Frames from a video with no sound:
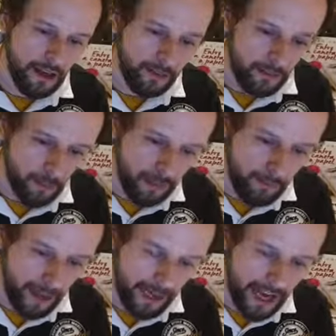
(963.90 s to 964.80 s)
Estou é,
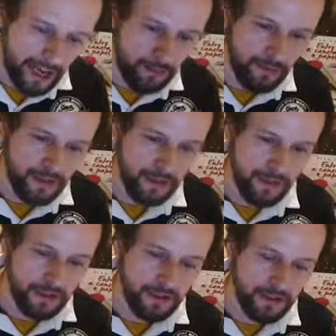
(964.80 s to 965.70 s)
embrenhado nesse,
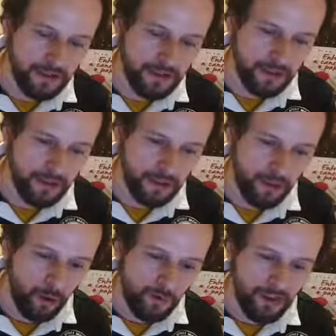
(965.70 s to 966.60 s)
nesse
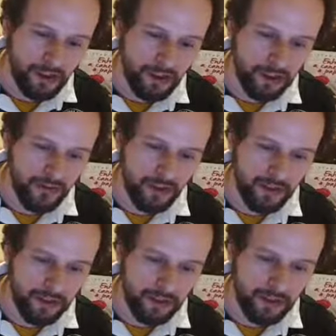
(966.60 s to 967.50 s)
objetivo
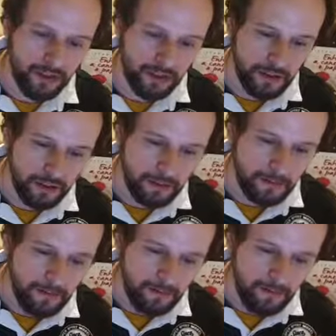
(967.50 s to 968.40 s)
aí de,
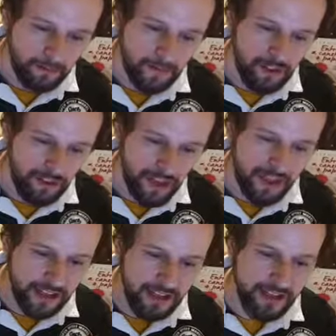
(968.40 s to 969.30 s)
de
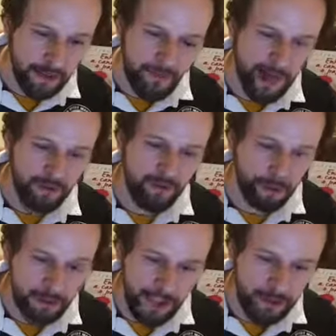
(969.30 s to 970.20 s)
fazer esse trabalho
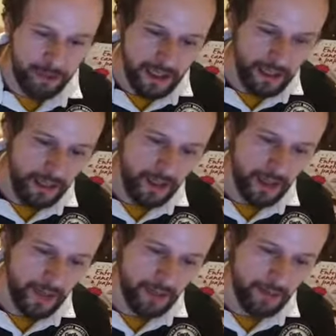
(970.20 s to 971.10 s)
voltado mesmo
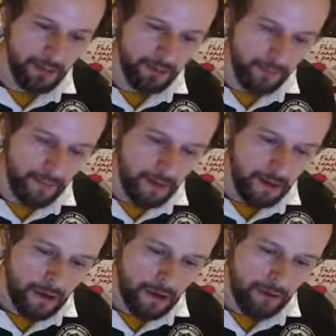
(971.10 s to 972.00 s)
a
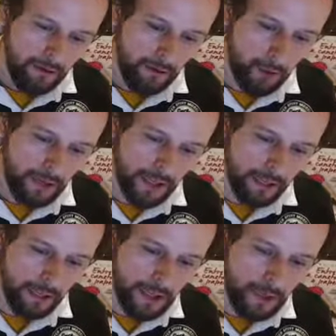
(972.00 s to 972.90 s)

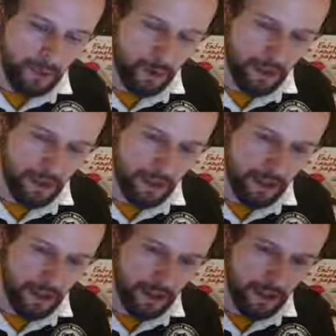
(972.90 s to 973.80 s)
voltado mesmo
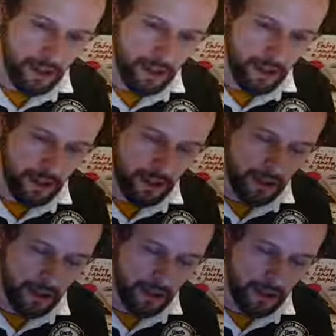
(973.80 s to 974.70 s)

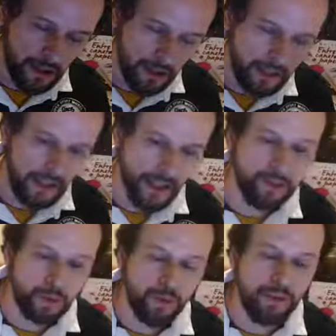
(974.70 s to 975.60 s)
a, a
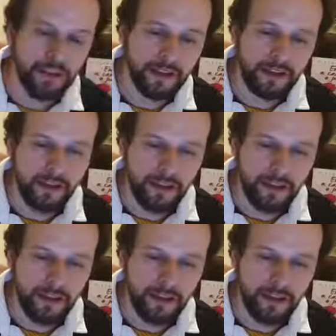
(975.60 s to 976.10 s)
literatura, né?